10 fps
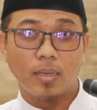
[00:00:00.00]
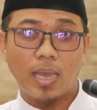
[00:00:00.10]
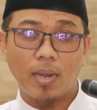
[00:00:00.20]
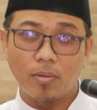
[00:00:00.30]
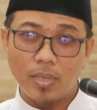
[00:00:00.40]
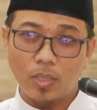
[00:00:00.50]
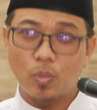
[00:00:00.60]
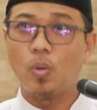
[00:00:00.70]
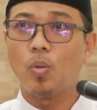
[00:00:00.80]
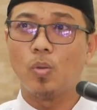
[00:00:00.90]
kalau dia
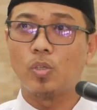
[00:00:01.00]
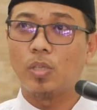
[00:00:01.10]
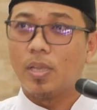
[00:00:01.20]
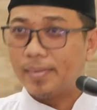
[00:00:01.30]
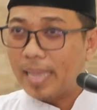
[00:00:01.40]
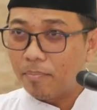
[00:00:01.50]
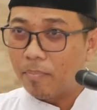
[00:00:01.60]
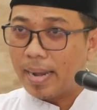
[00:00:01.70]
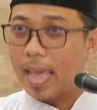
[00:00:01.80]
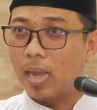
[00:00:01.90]
tulus dan
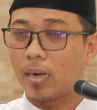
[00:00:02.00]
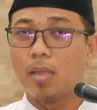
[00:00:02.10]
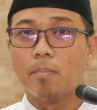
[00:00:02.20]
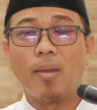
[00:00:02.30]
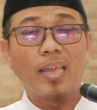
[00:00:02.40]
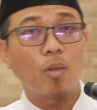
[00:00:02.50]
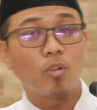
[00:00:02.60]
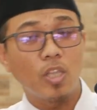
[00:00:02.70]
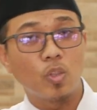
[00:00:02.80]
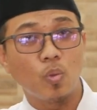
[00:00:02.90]
benar
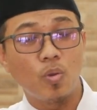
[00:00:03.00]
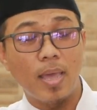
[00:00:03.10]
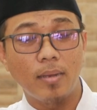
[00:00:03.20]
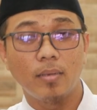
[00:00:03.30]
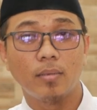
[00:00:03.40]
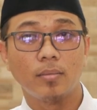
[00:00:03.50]
mengikuti tunan